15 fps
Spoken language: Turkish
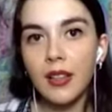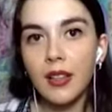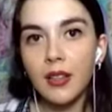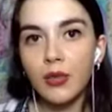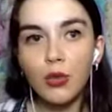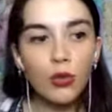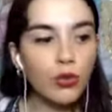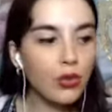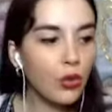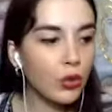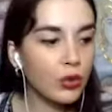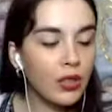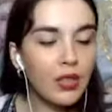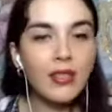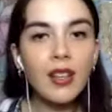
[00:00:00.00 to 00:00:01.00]
Sonuçta
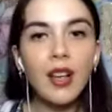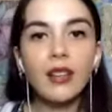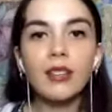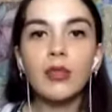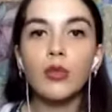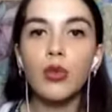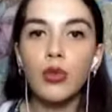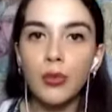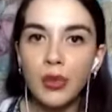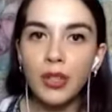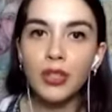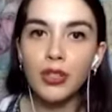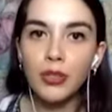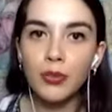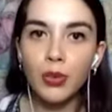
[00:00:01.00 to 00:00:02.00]
onların sağlığını korumak
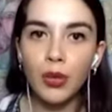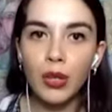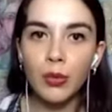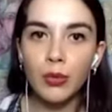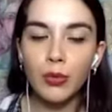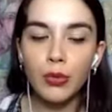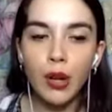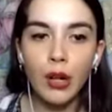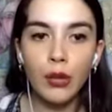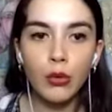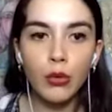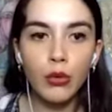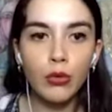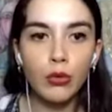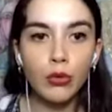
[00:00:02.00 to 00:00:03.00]
için böyle bir kural
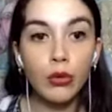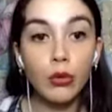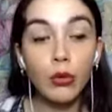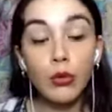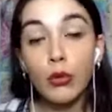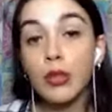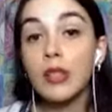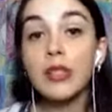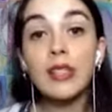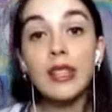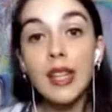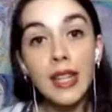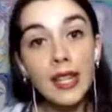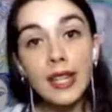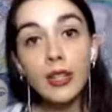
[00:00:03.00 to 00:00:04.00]
konuluyor. Orası da
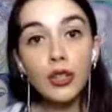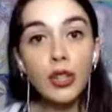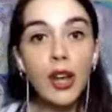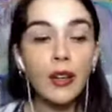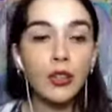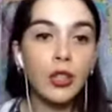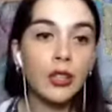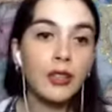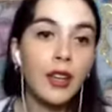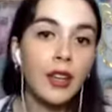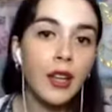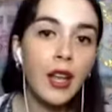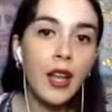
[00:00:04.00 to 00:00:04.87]
ilginç gerçekten.